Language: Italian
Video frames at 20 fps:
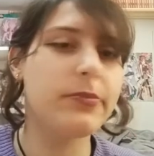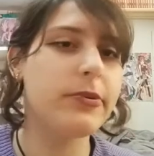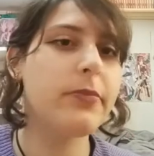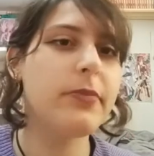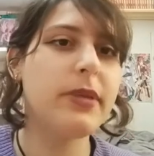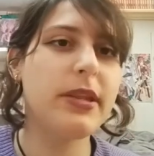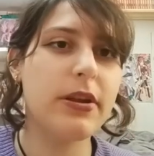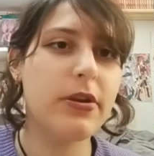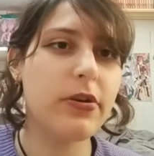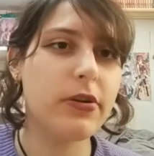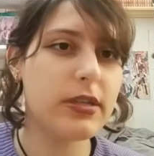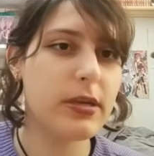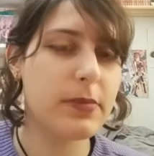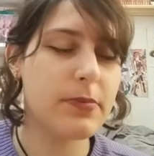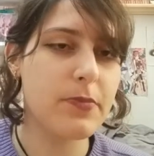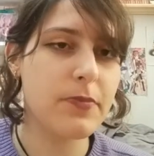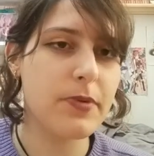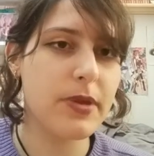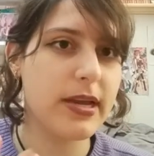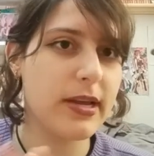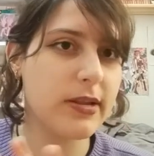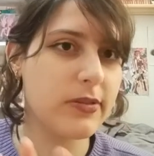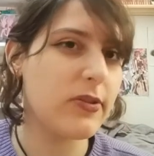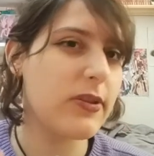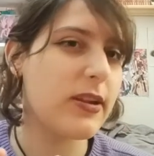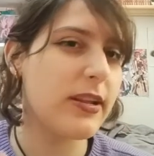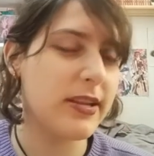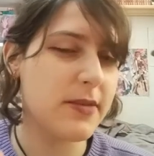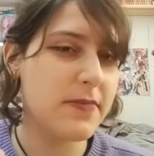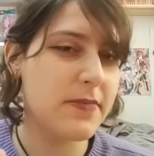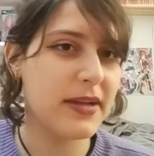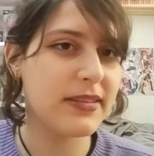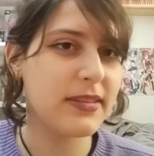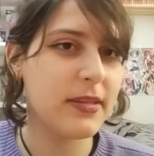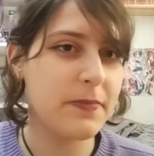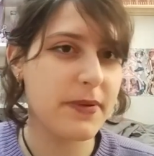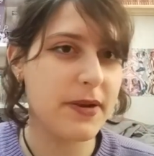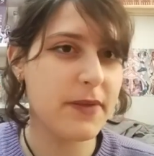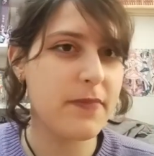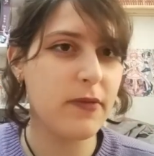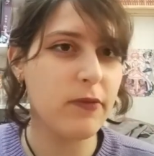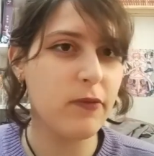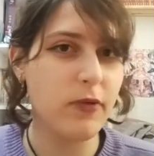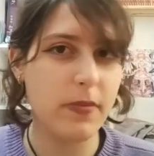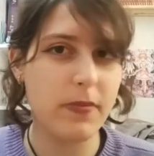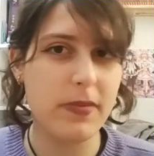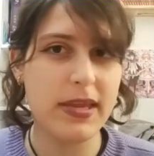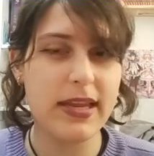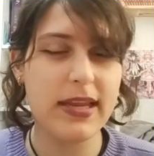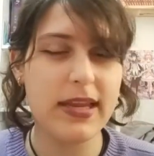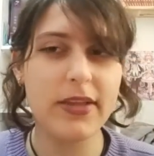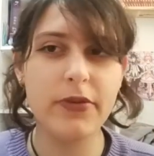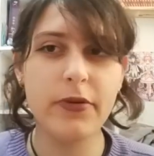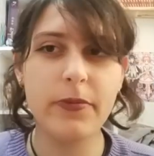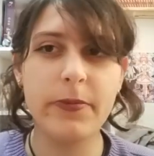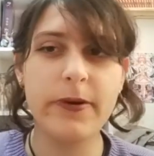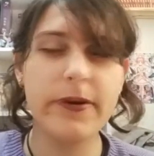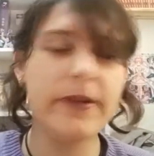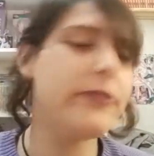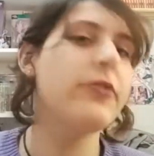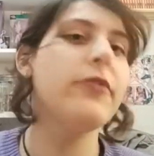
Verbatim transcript: però mi ricorda proprio i cartoni animati primi 2000 dopo,